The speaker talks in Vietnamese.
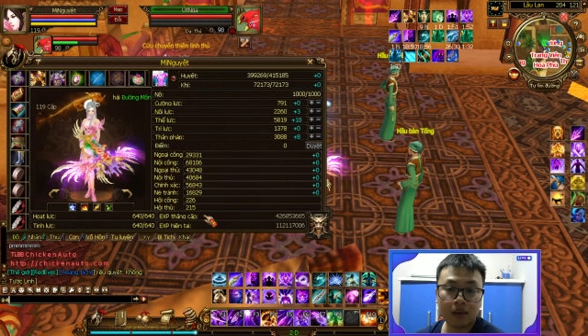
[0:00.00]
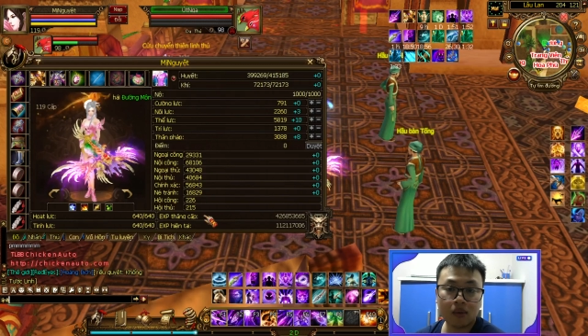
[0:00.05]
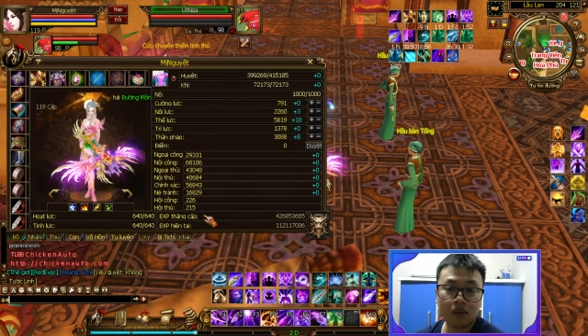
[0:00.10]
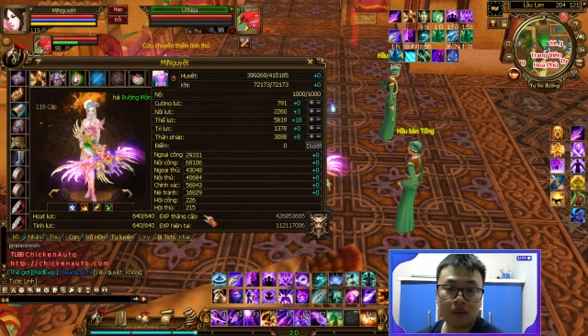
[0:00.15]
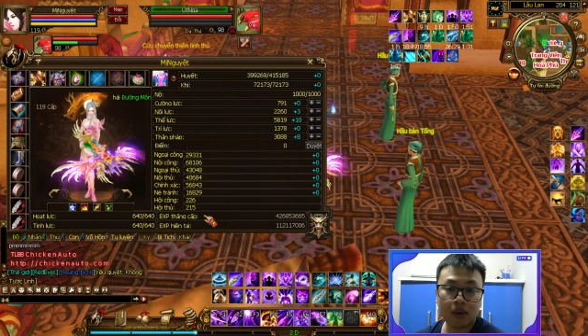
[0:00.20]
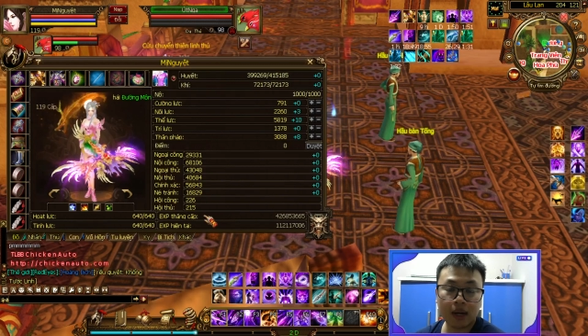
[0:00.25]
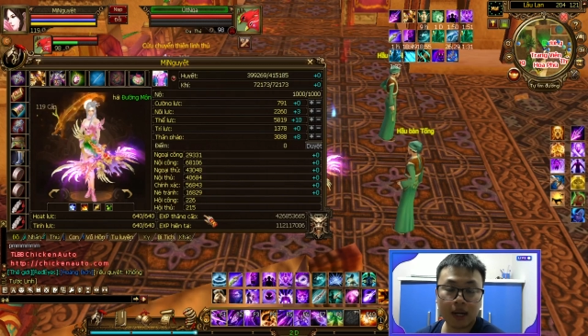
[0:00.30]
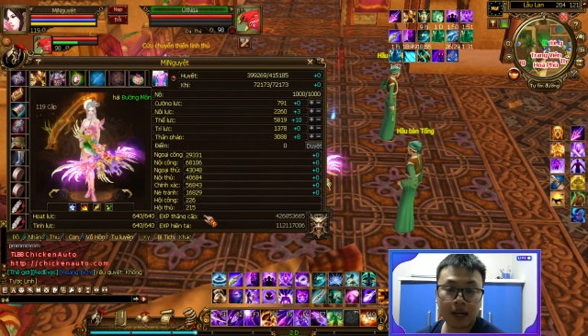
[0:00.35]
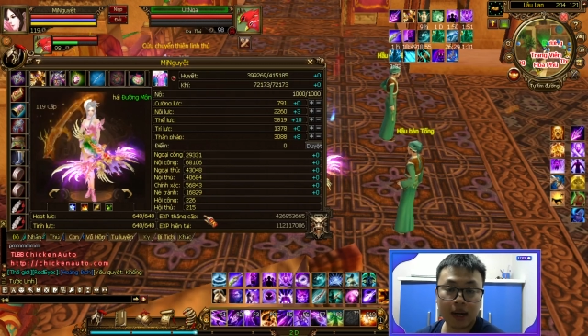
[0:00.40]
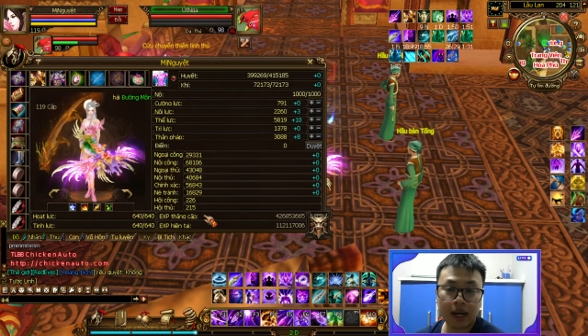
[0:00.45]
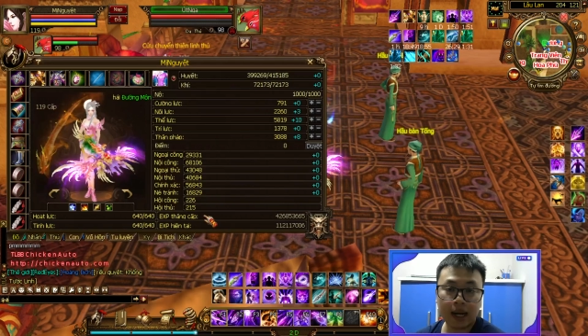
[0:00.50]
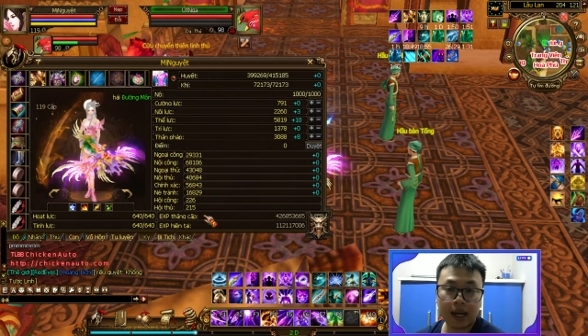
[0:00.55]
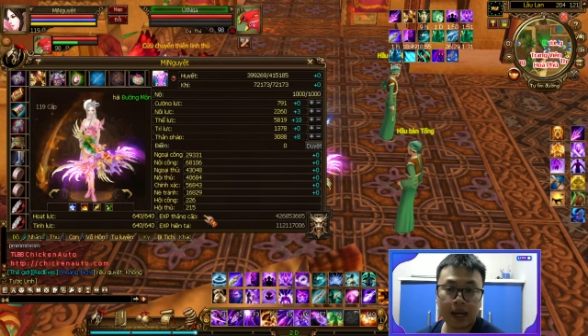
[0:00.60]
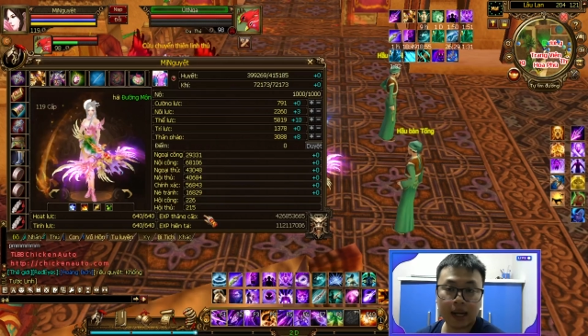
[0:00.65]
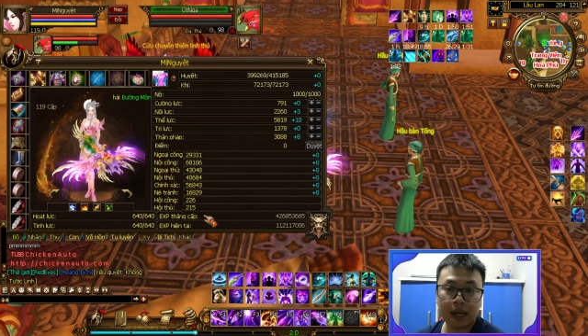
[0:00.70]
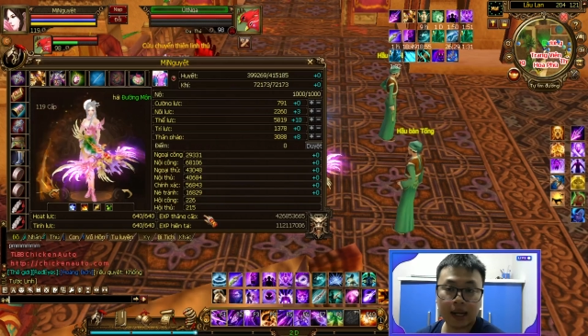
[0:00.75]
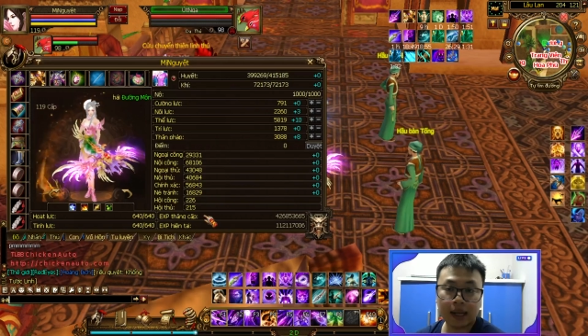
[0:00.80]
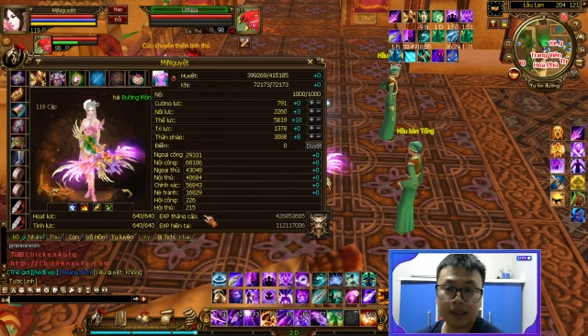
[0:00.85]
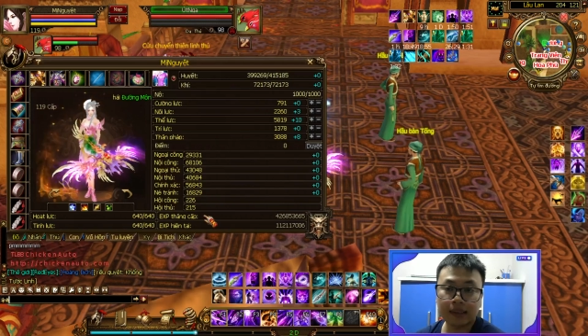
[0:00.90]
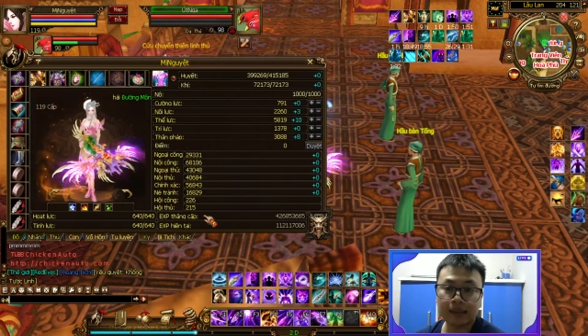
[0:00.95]
hoặc
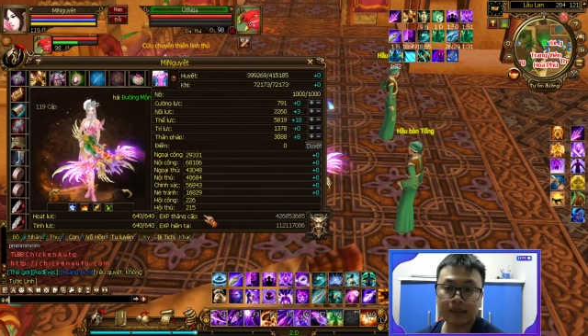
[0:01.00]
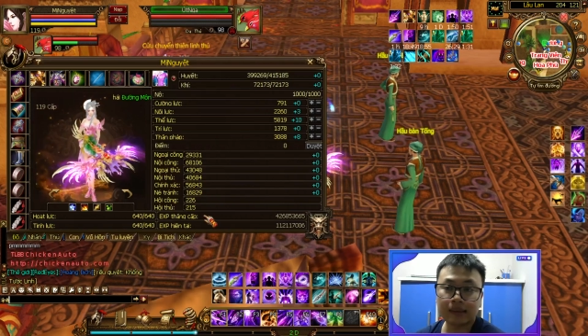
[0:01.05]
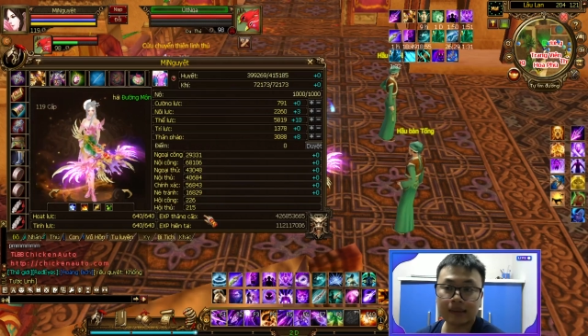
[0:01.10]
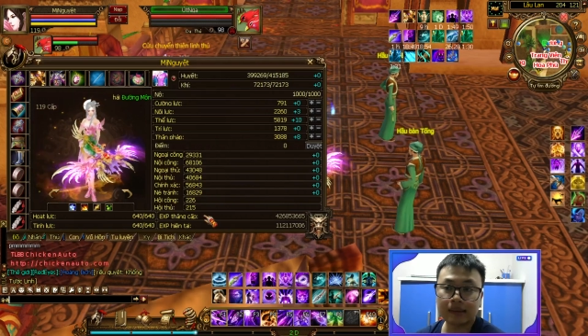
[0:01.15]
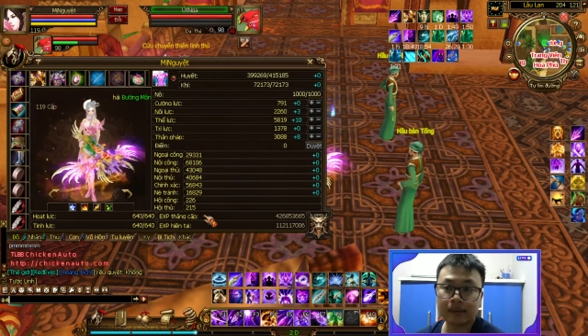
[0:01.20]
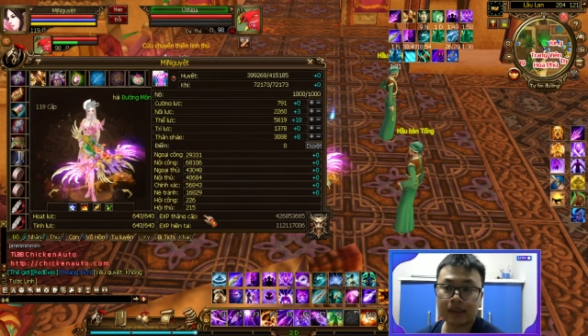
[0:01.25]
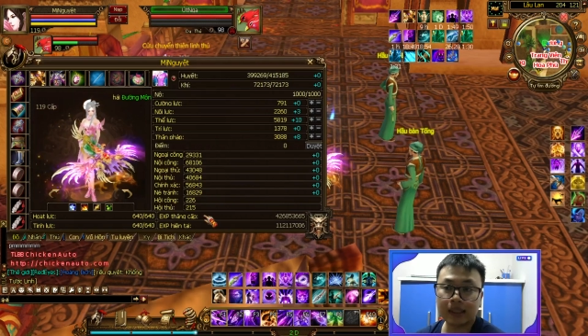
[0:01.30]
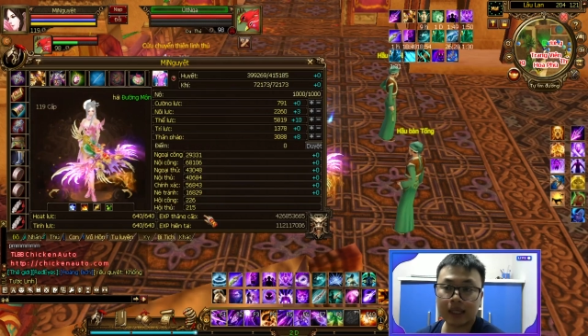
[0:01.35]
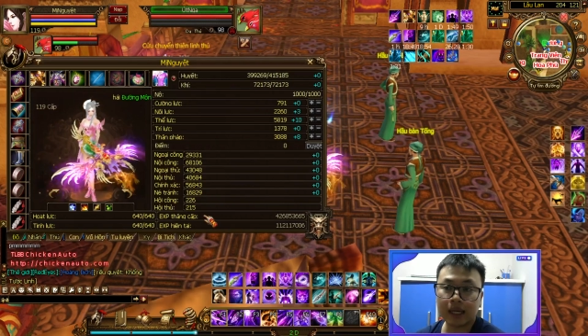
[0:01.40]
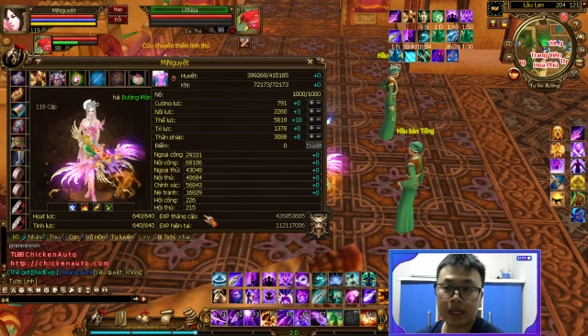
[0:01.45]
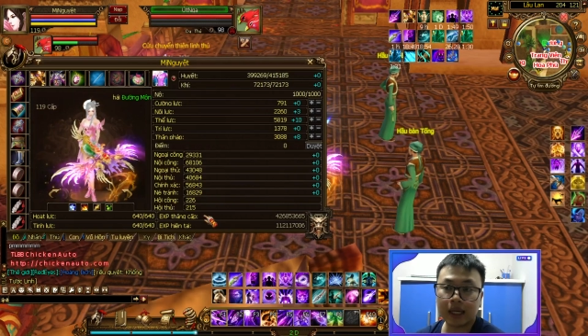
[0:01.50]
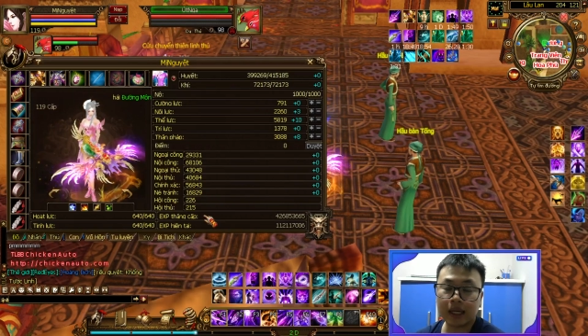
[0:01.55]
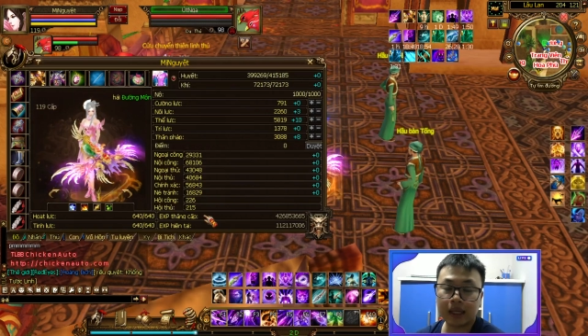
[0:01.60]
là cái